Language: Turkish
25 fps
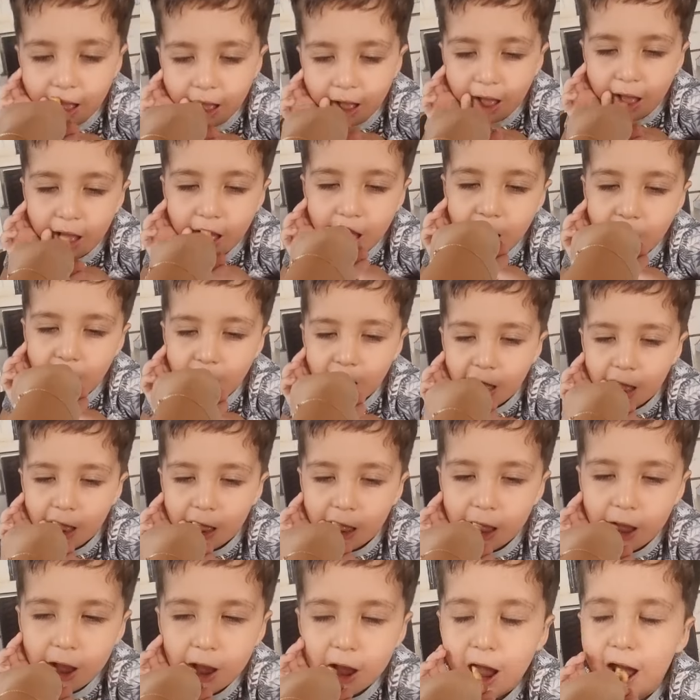Allah.
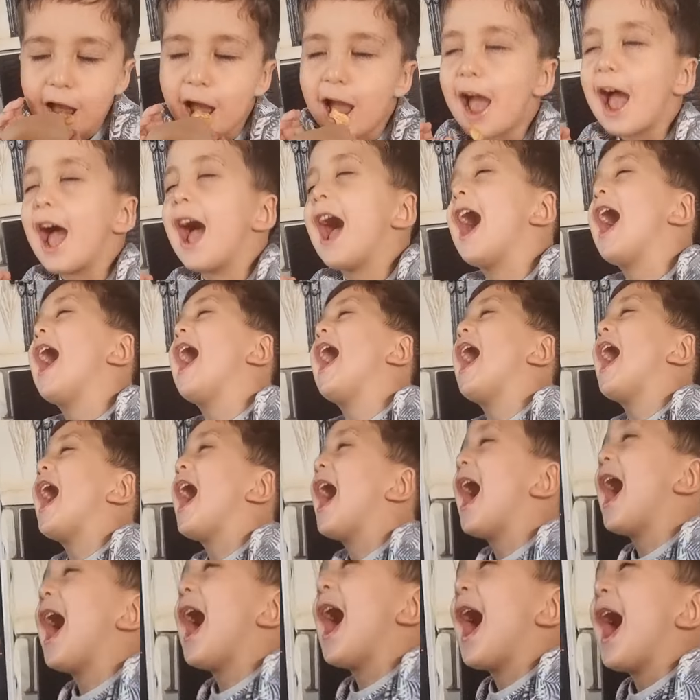
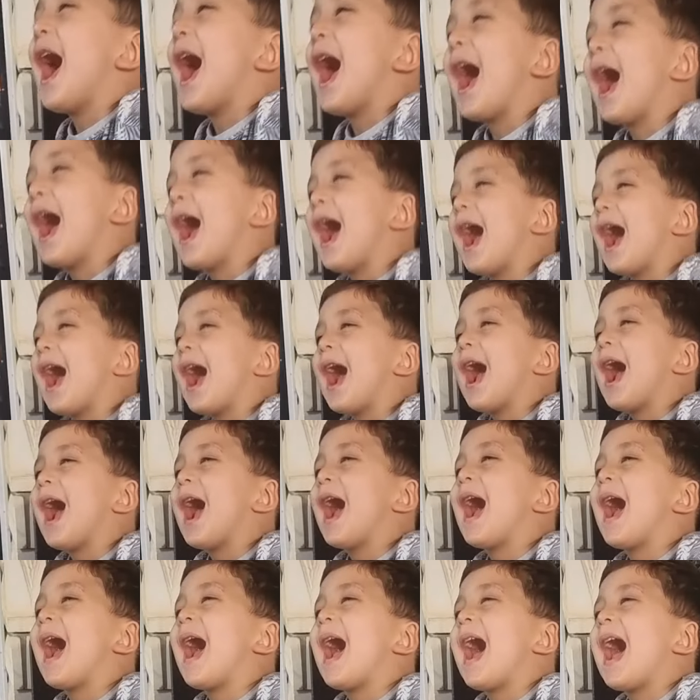Ya yesene
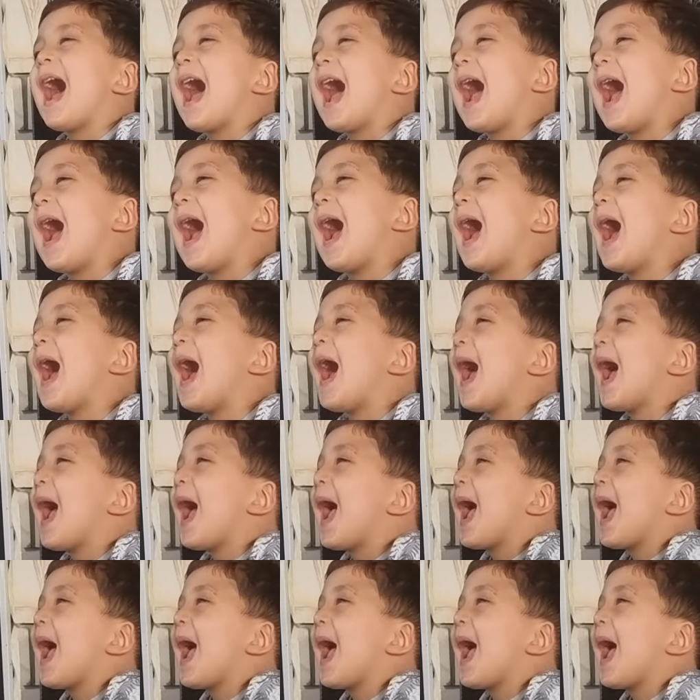neden yemedin?